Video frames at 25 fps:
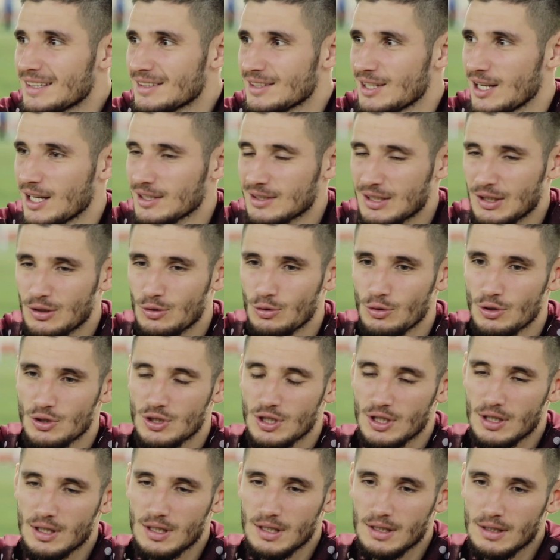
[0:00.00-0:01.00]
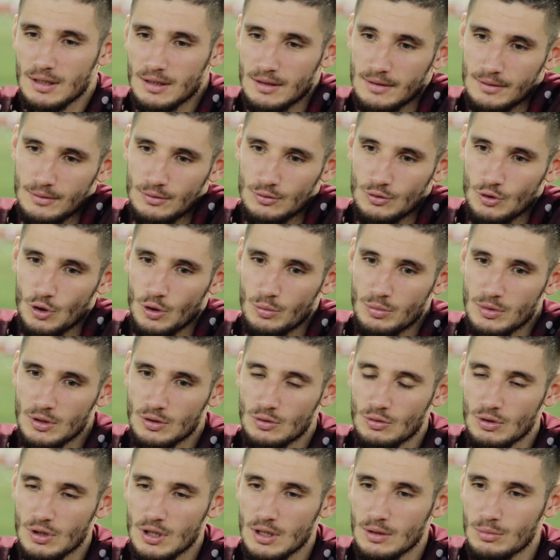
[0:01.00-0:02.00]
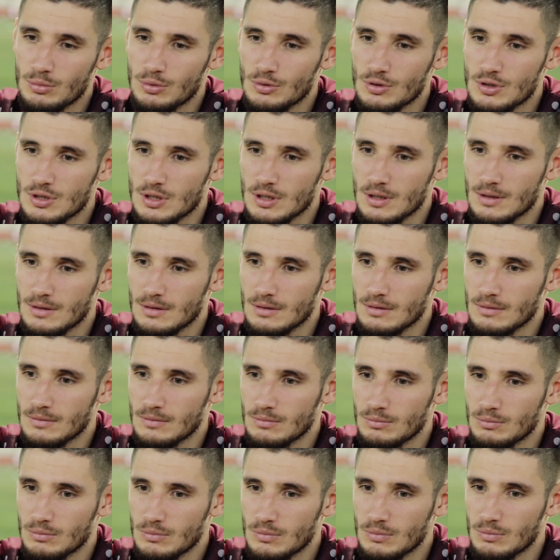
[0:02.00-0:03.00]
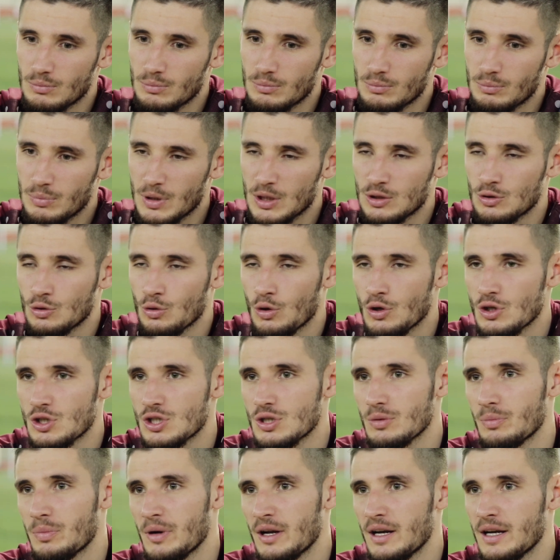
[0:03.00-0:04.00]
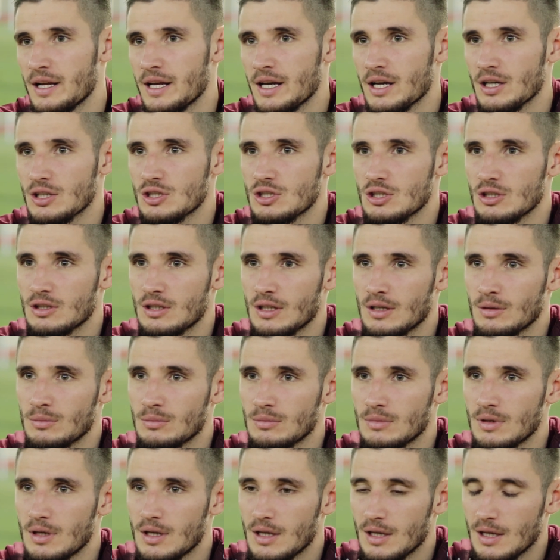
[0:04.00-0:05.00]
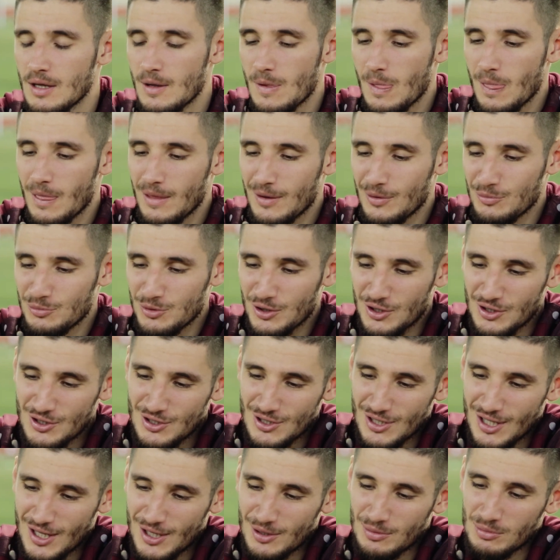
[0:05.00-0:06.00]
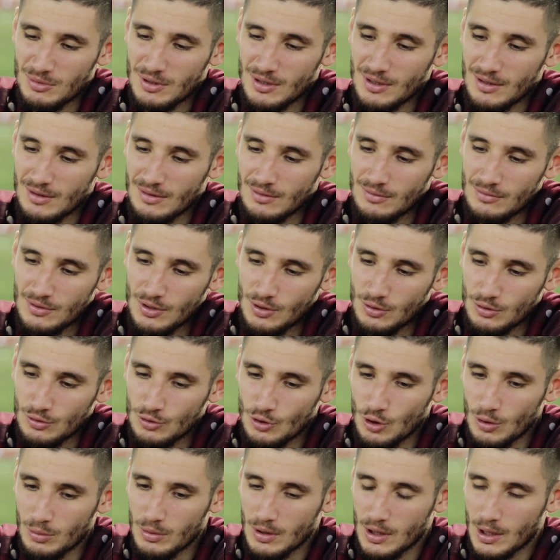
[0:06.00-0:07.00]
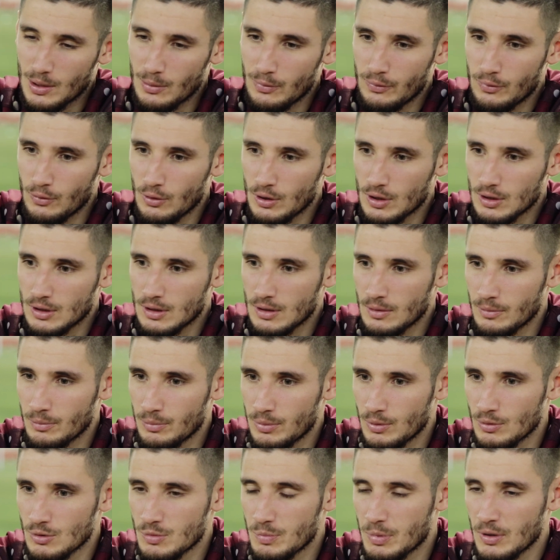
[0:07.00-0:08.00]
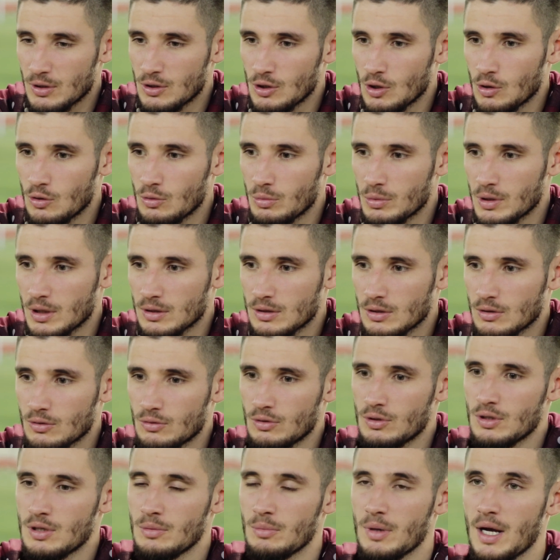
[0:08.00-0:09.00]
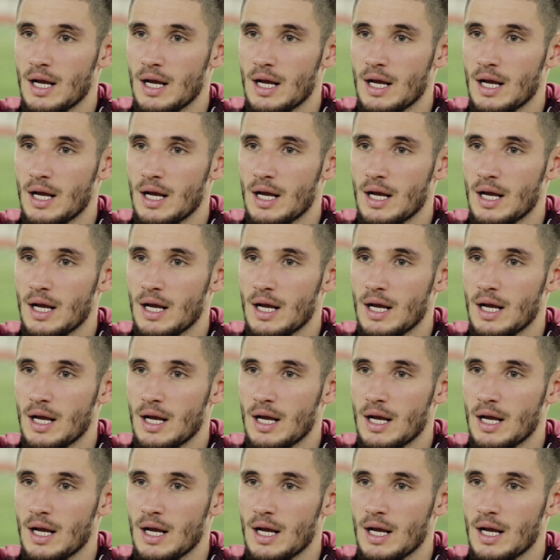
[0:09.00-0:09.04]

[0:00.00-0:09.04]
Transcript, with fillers: Для атакующих э, удобнее другие бутсы. Потоньше, полегче там. Мне не знаю, мне в них удобно, комфортно. Плюс подъем у меня такой не